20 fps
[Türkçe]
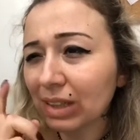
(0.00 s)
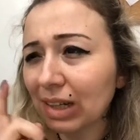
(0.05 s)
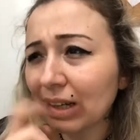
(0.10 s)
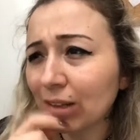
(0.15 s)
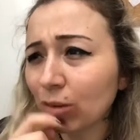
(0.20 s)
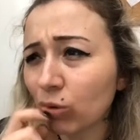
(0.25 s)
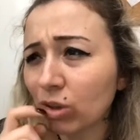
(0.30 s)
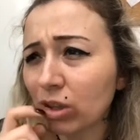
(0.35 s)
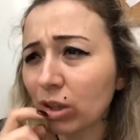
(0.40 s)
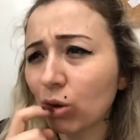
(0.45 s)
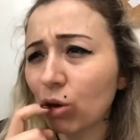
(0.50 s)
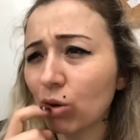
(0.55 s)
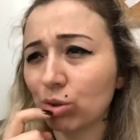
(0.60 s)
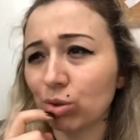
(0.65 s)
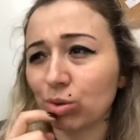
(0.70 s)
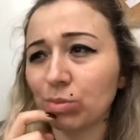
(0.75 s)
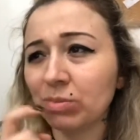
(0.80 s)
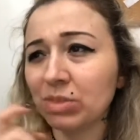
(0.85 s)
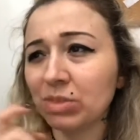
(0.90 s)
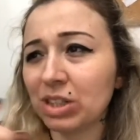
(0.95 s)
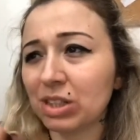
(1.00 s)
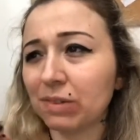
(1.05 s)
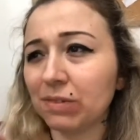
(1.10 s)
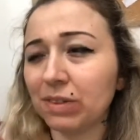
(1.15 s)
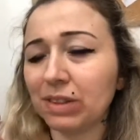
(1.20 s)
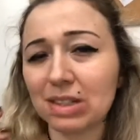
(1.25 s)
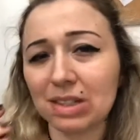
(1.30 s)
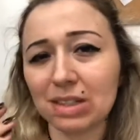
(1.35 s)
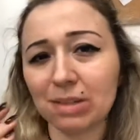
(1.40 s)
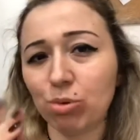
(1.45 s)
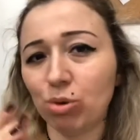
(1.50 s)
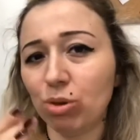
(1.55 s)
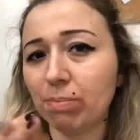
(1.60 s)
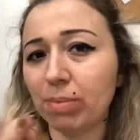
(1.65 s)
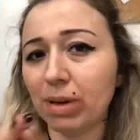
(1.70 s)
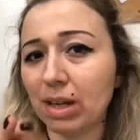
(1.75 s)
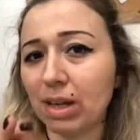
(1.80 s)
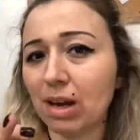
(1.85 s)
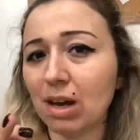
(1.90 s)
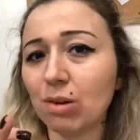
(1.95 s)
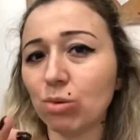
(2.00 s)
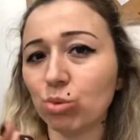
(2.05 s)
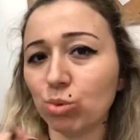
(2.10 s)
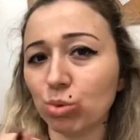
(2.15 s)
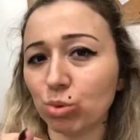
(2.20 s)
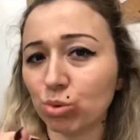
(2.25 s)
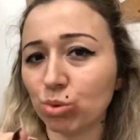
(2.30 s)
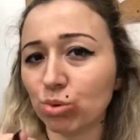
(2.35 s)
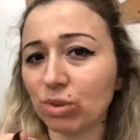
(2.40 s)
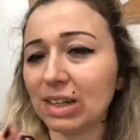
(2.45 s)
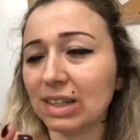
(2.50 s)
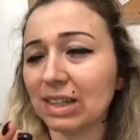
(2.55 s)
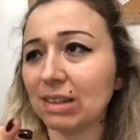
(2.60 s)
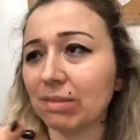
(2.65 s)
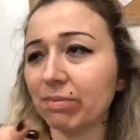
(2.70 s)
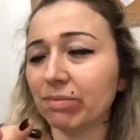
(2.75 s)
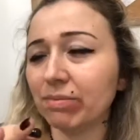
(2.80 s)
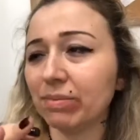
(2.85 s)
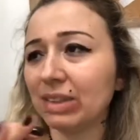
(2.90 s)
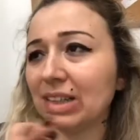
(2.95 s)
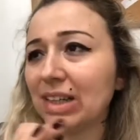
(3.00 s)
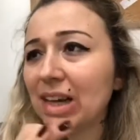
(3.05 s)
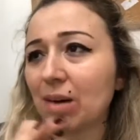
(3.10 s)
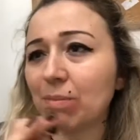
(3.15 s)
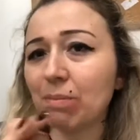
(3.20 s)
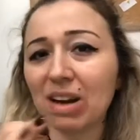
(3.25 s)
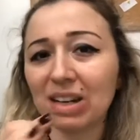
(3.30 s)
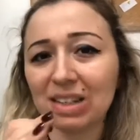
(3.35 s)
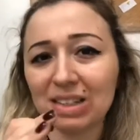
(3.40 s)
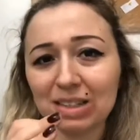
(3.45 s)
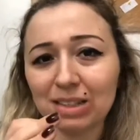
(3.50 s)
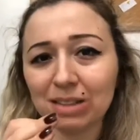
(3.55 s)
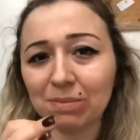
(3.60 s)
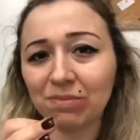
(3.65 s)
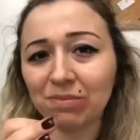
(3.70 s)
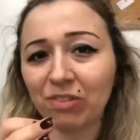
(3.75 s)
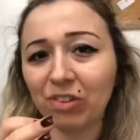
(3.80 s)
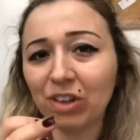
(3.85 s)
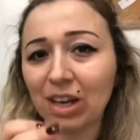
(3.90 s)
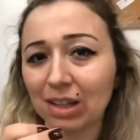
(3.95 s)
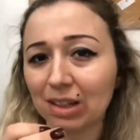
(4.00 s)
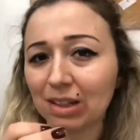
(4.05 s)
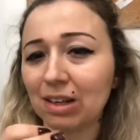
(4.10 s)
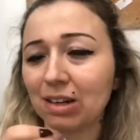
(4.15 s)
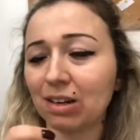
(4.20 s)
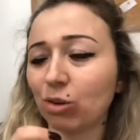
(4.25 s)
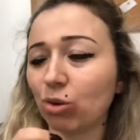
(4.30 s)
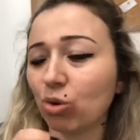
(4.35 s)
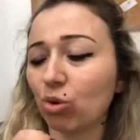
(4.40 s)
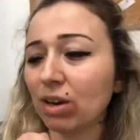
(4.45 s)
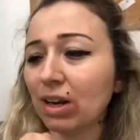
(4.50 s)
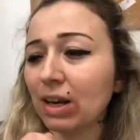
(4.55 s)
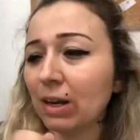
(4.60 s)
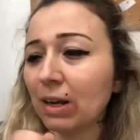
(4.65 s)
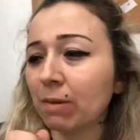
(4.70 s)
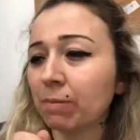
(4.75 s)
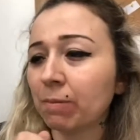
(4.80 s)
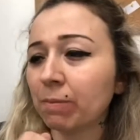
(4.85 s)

Letgo'da gördüm işte fiyatı da böyle bayağı uygun hani diğer baktığım fiyatlara göre.